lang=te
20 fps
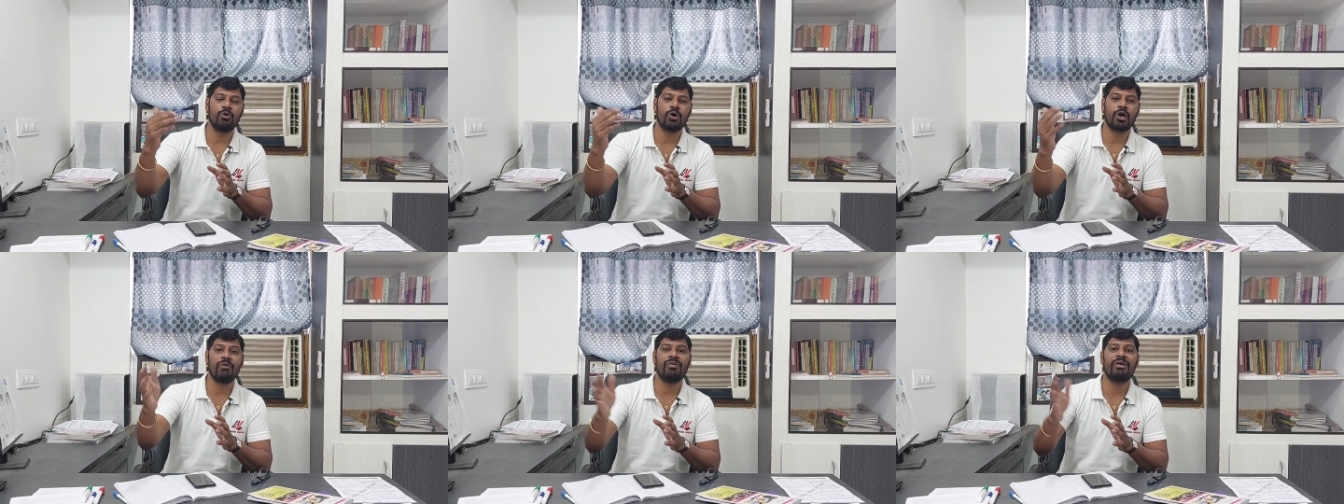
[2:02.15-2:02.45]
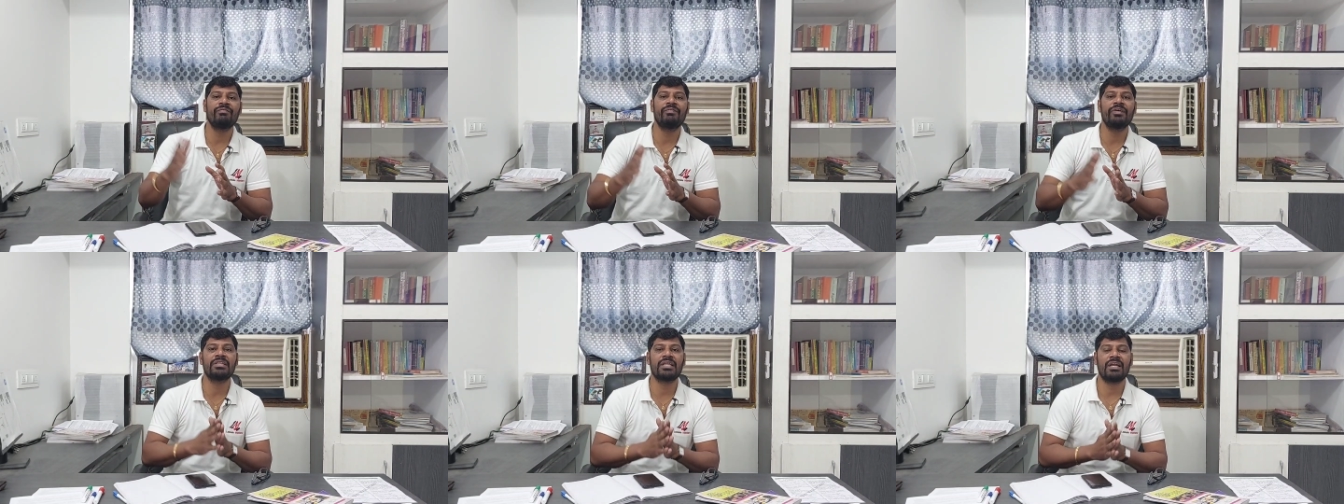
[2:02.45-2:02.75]
ఒక
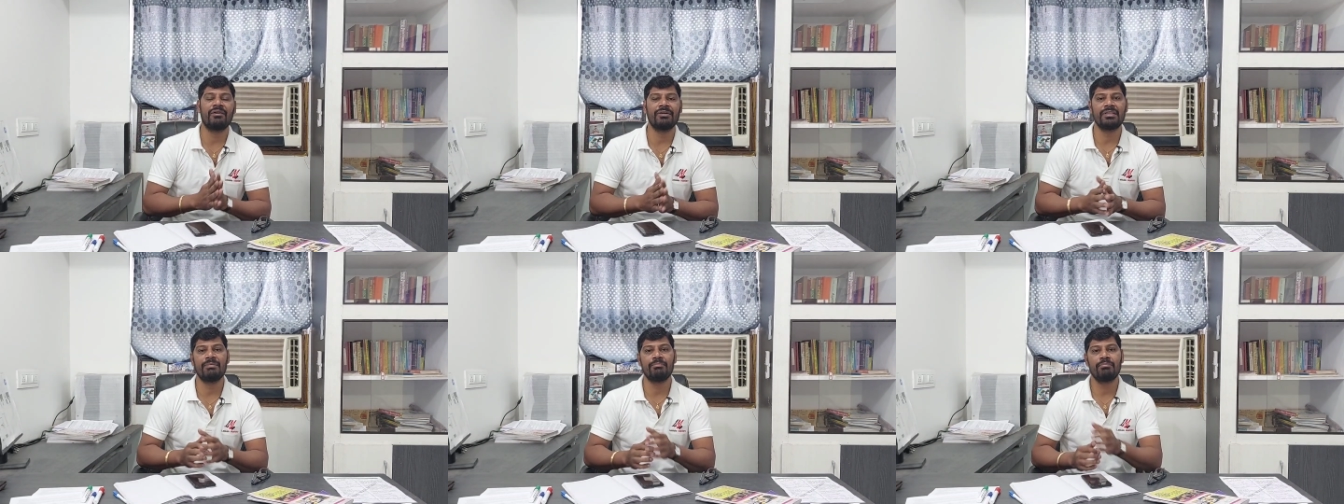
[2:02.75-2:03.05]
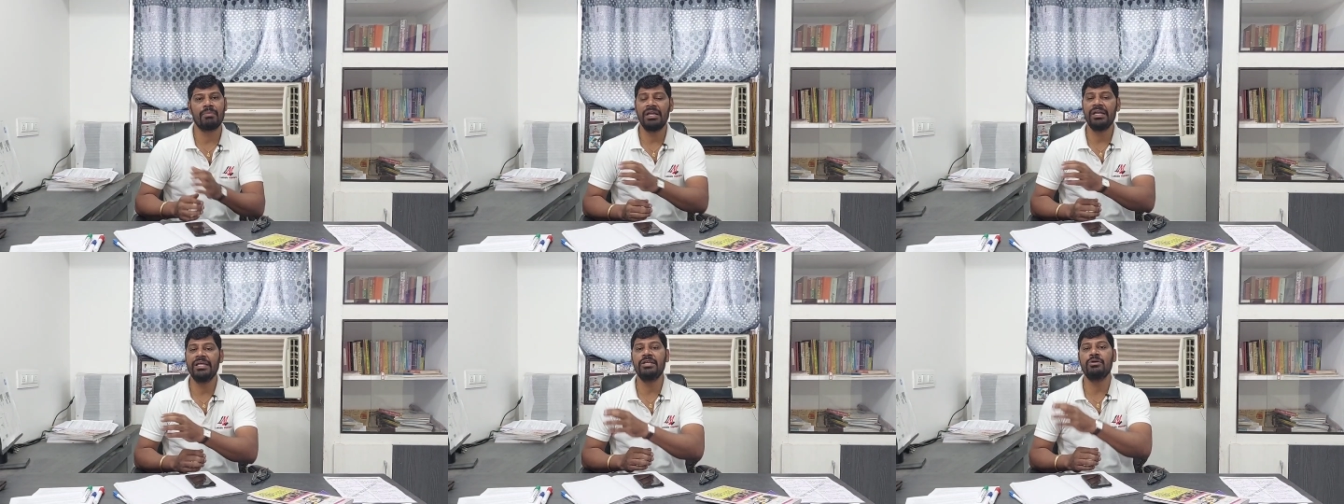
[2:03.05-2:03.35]
వన్ వీక్ తర్వాత
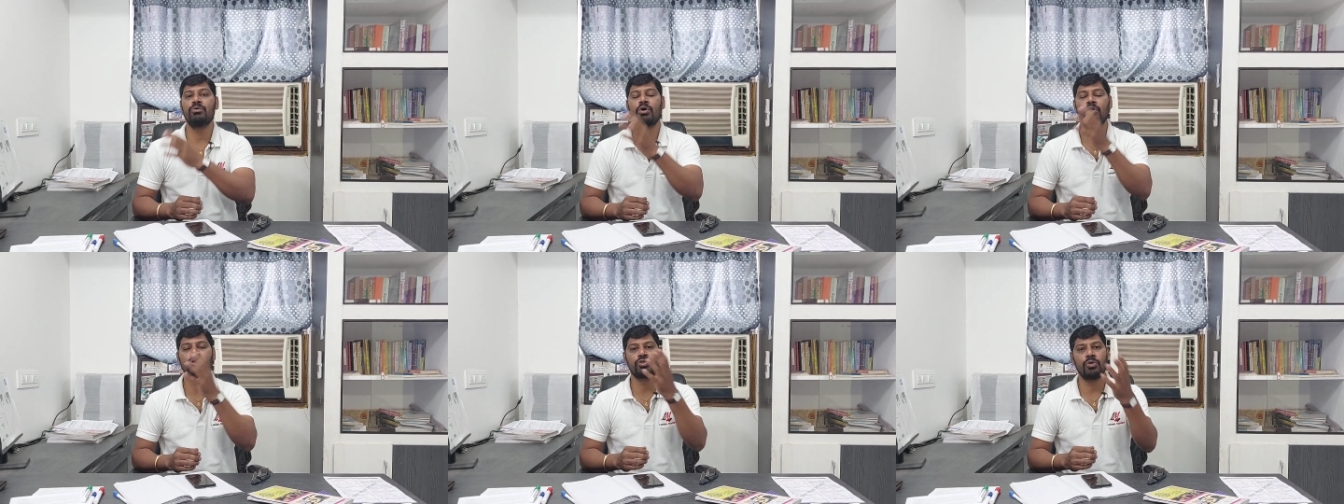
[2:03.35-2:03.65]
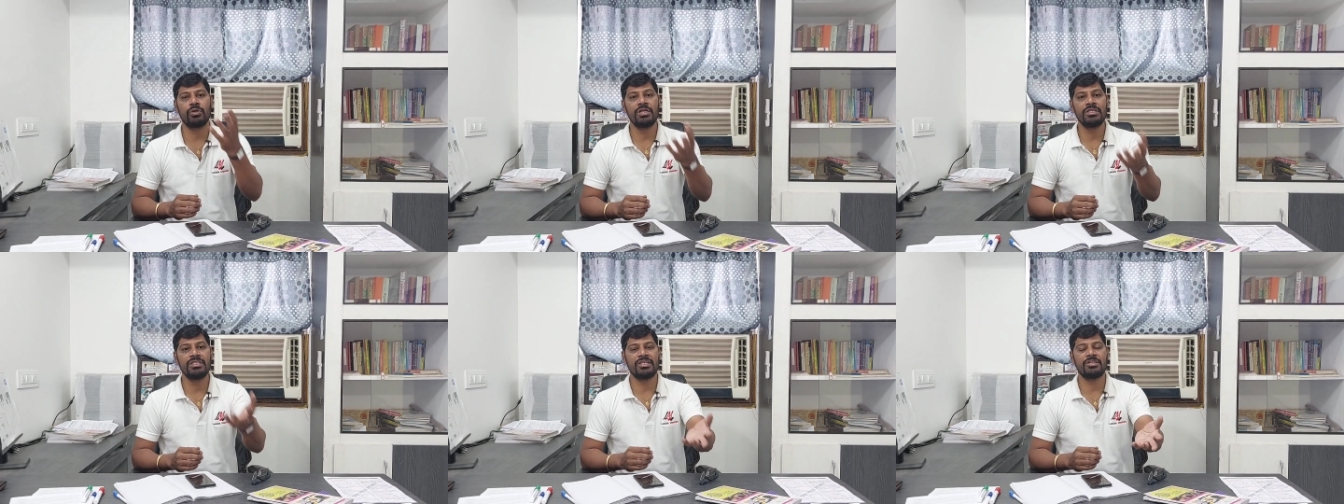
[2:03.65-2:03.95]
మళ్ళీ ఇంకొక
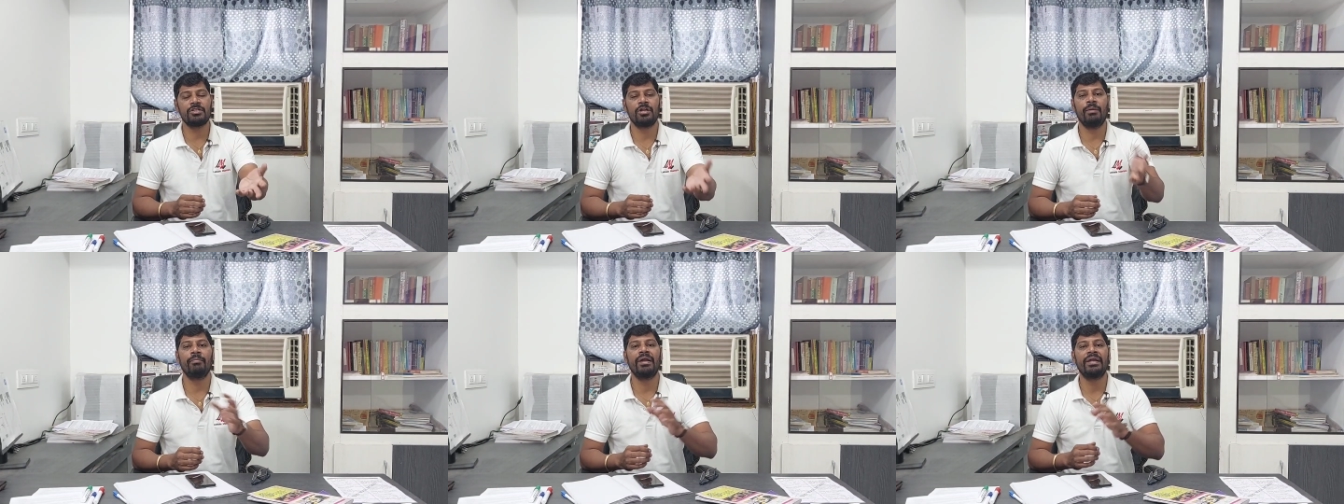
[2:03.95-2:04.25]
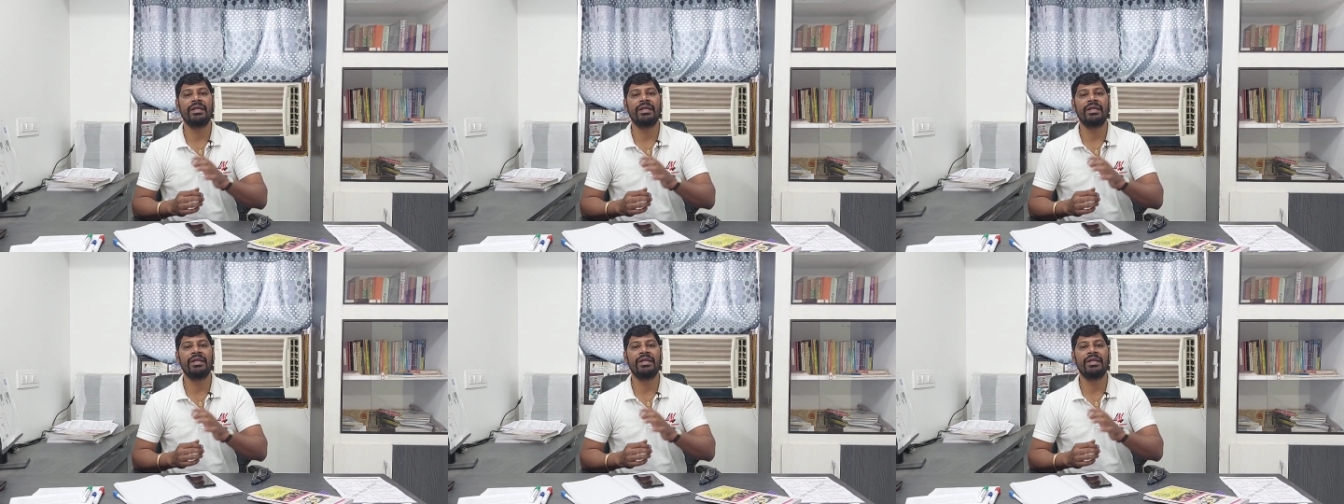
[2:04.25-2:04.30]
చోటు నుంచి ఏదైనా